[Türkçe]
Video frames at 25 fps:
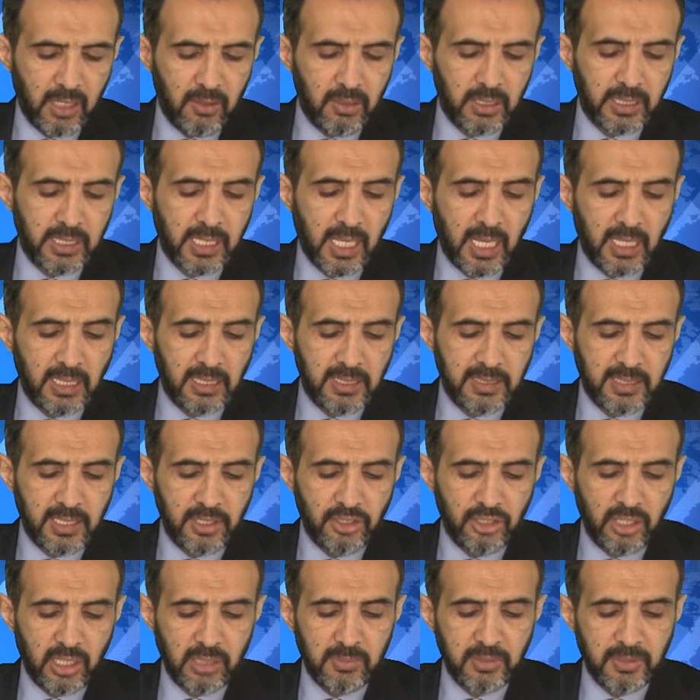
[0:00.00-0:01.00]
Evet değerli
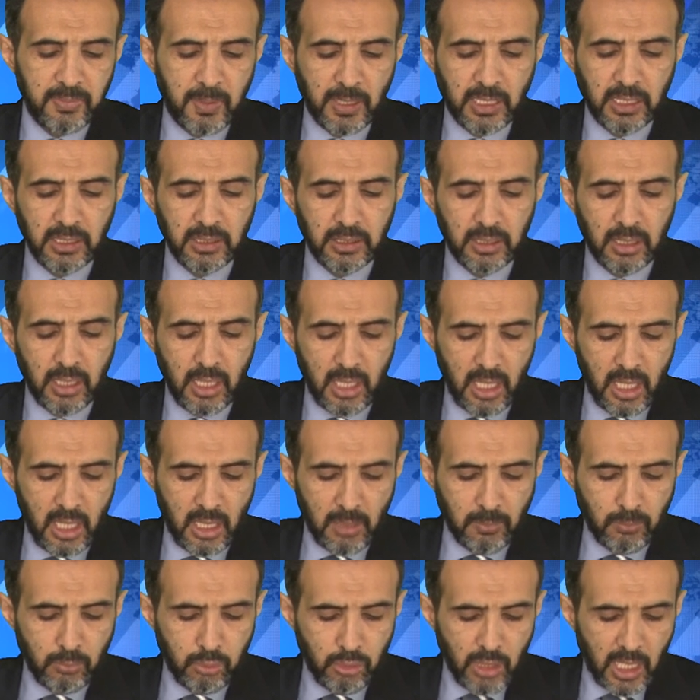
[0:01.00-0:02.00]
izleyicilerimiz bakın
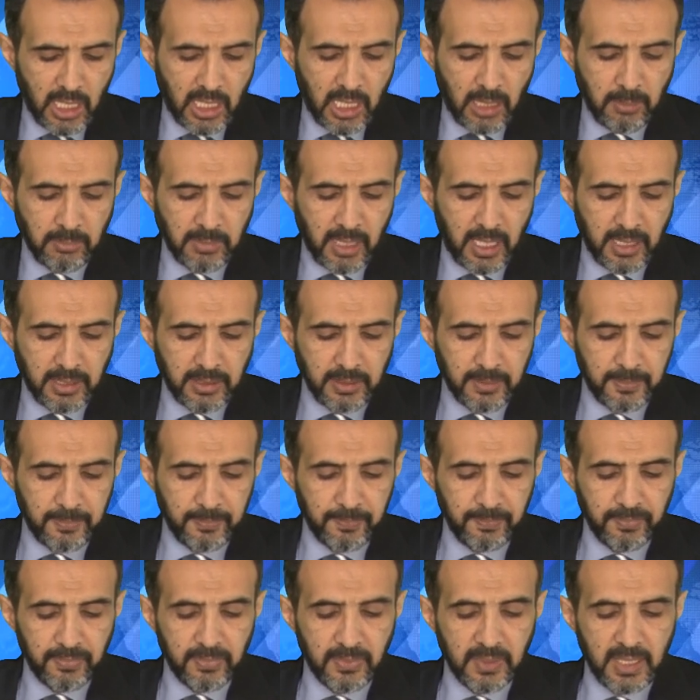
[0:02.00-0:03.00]
bu rakamlar
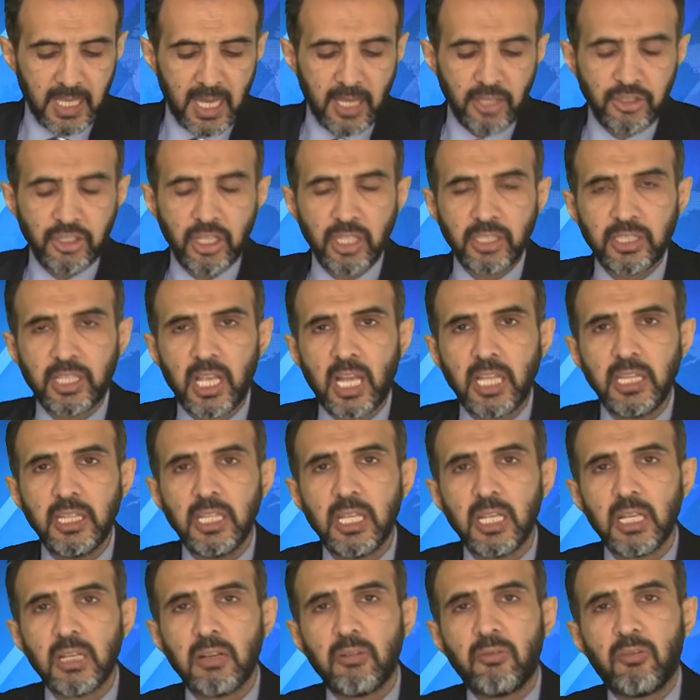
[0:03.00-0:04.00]
gerçekten
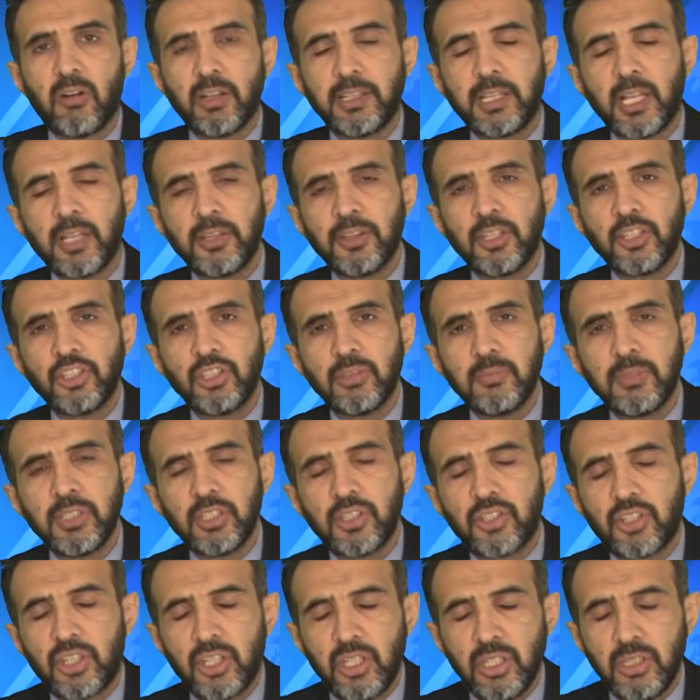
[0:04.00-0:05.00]
vatandaşımız
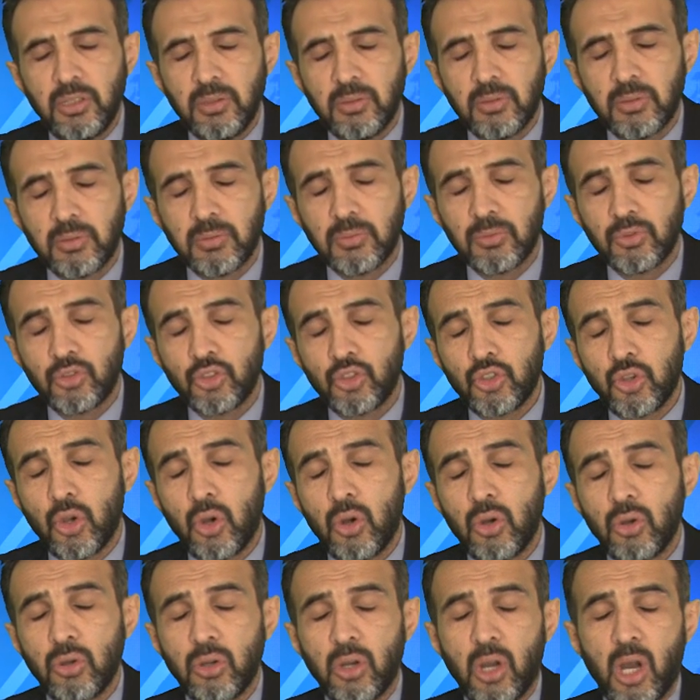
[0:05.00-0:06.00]
için
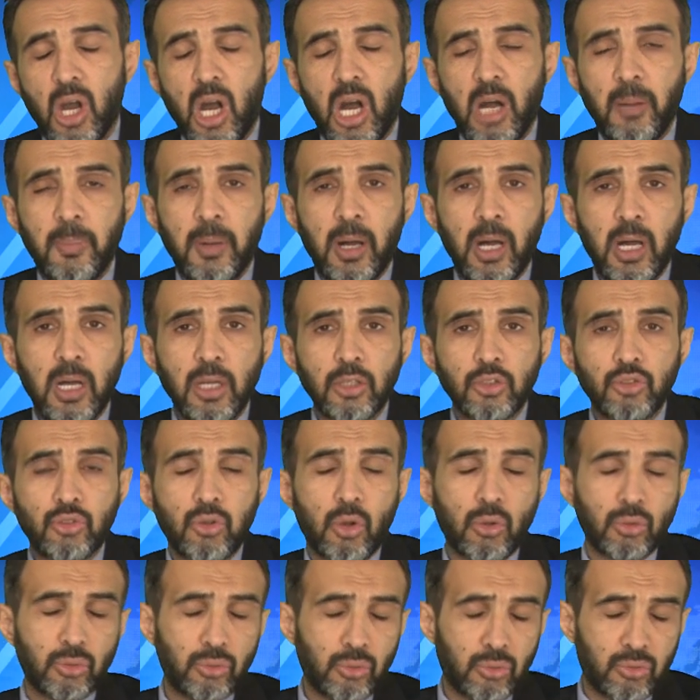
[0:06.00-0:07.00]
çok ama
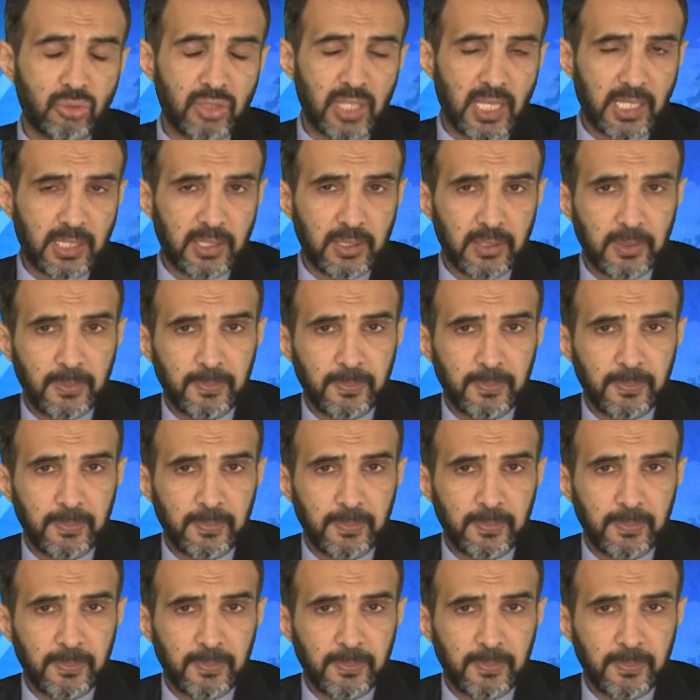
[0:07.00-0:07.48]
çok yüksek.